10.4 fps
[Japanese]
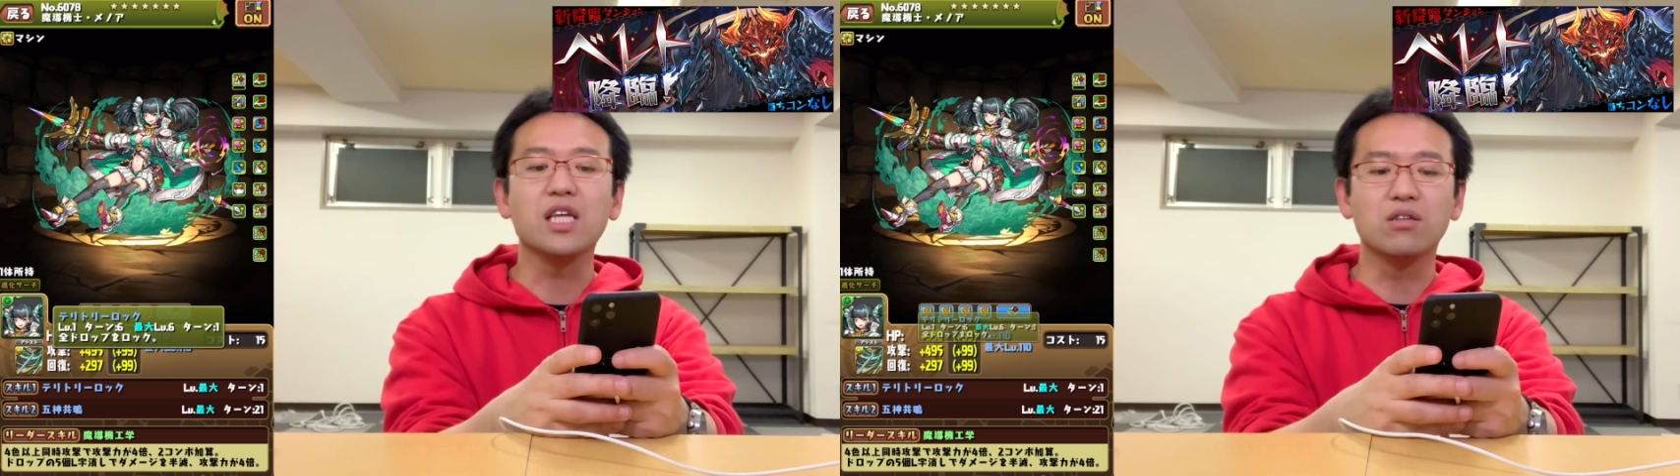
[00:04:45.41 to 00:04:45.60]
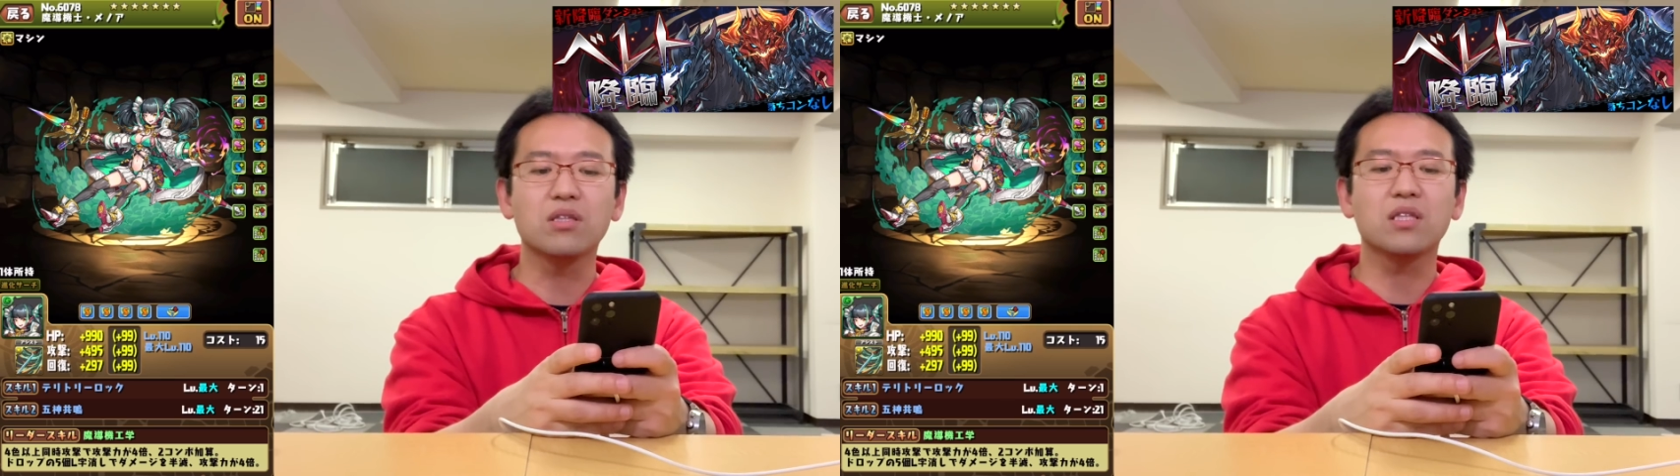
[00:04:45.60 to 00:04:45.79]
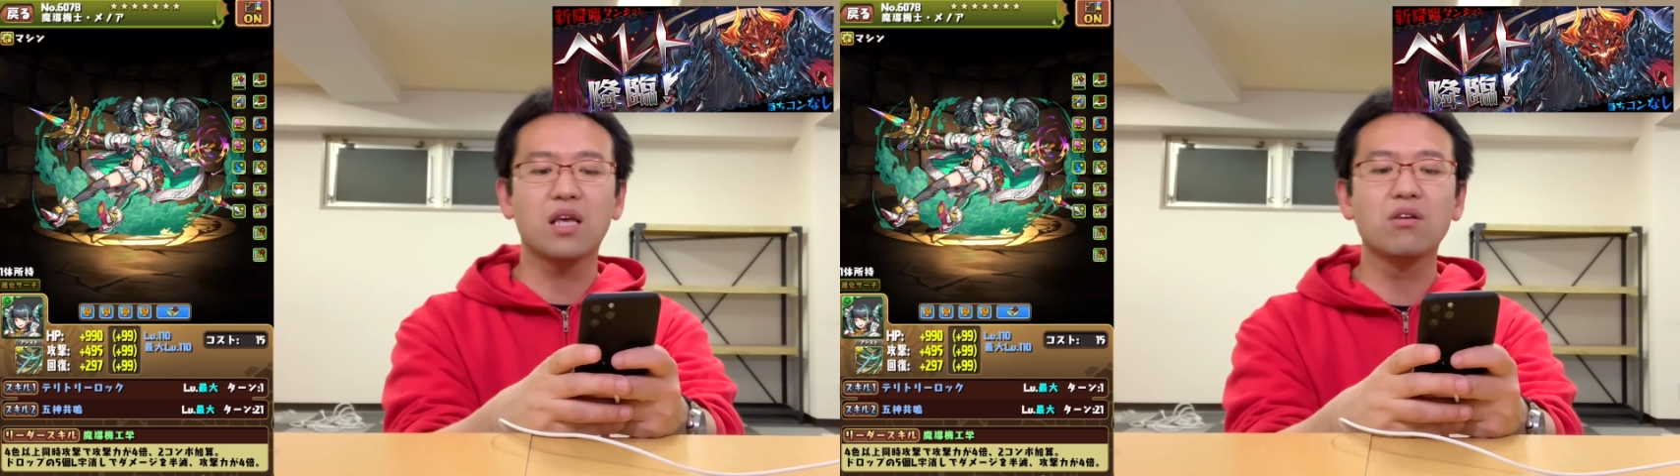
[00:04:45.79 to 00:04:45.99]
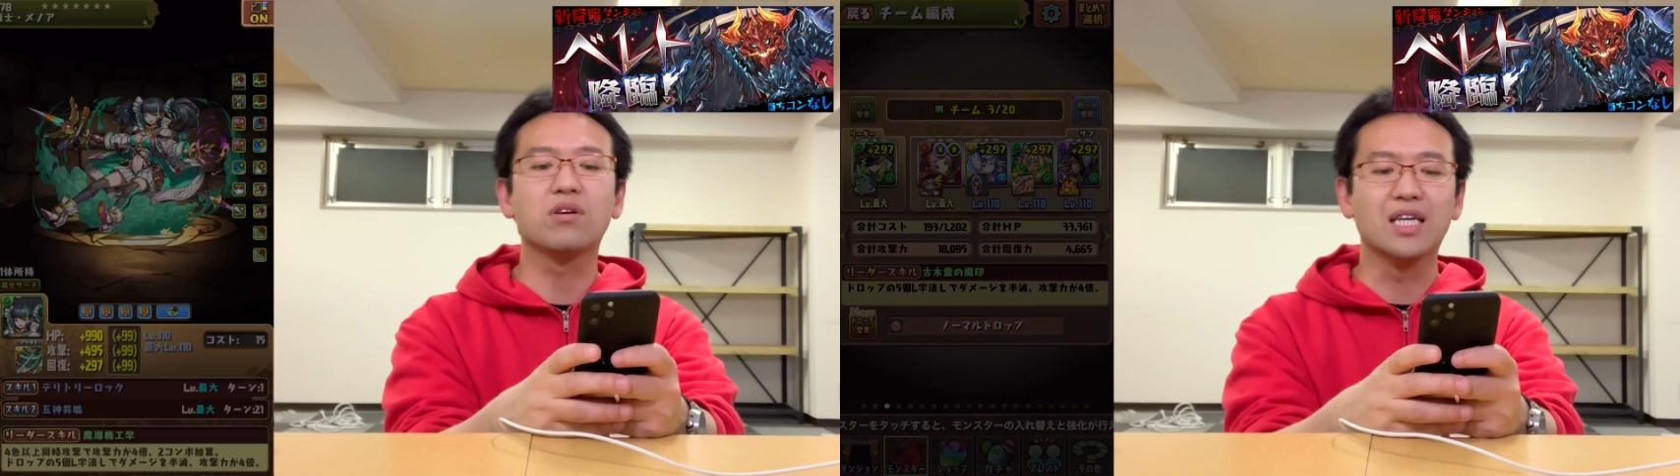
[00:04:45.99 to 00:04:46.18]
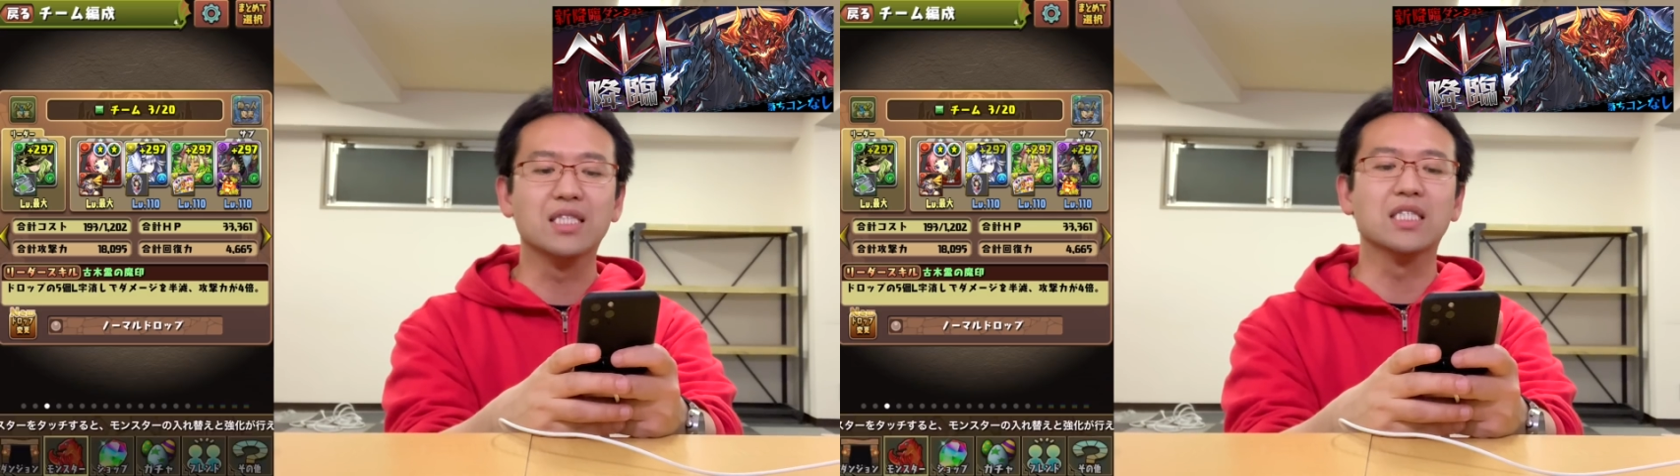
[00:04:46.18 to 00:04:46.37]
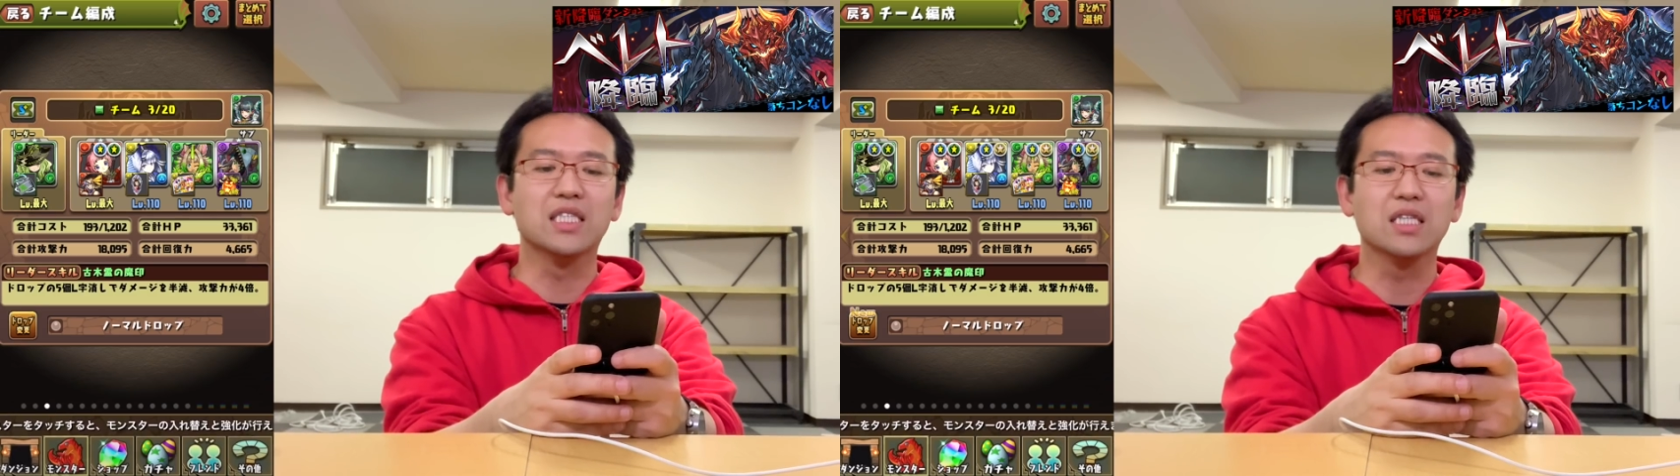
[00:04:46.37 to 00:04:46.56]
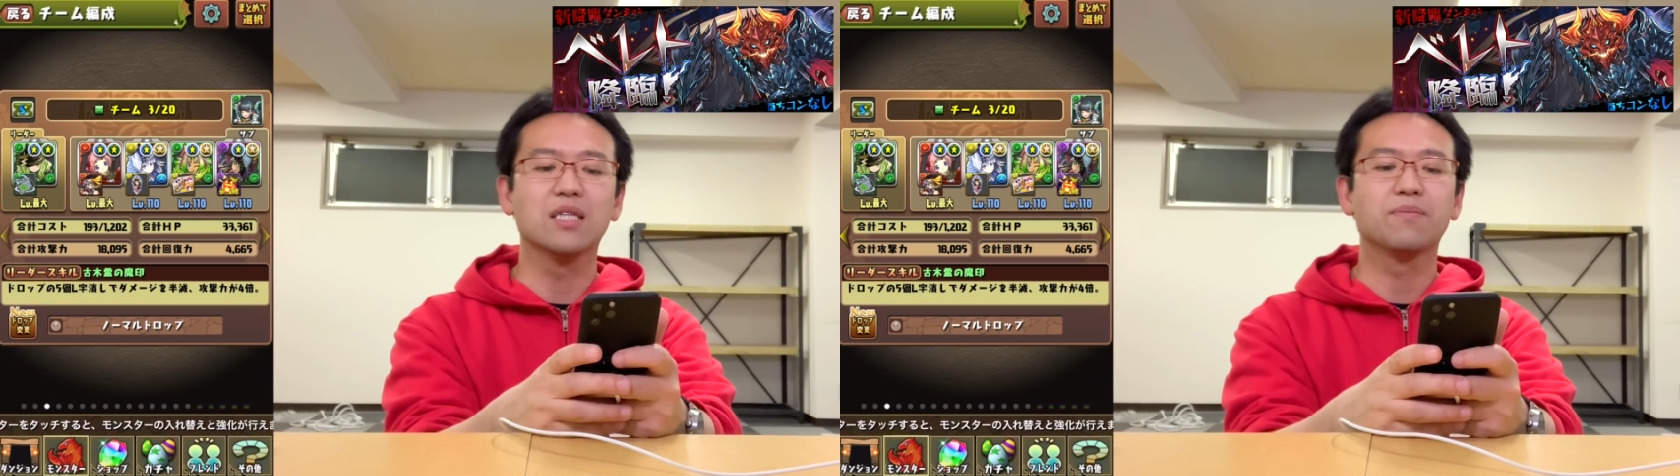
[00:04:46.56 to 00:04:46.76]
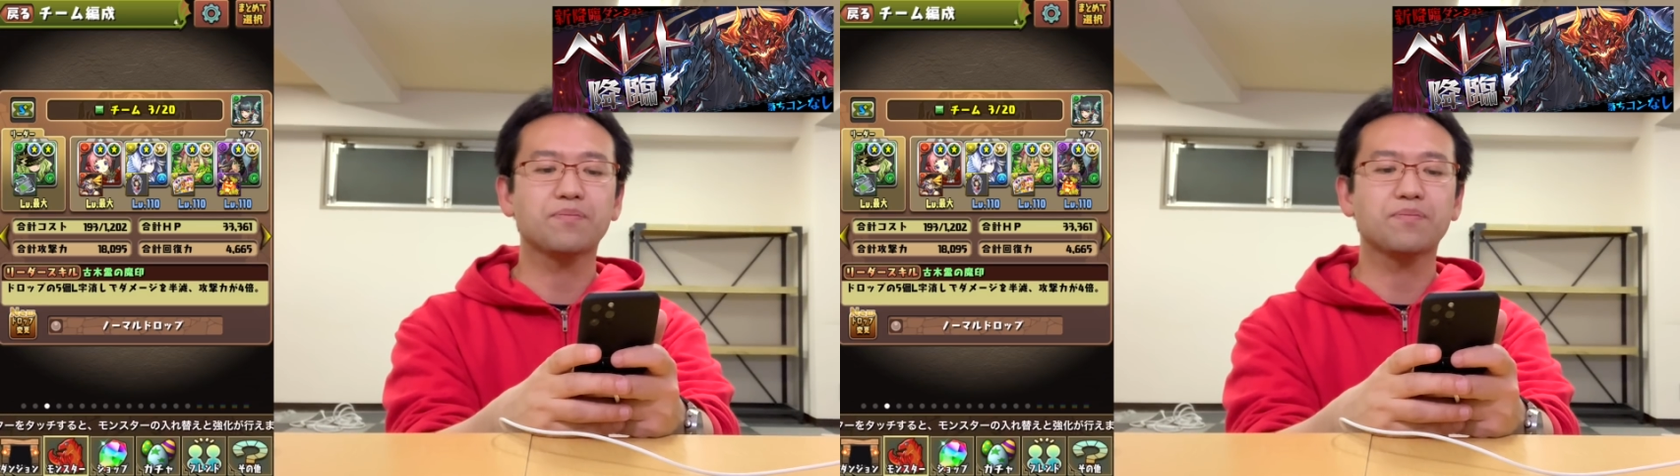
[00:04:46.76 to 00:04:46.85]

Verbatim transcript: ていくっていう感じ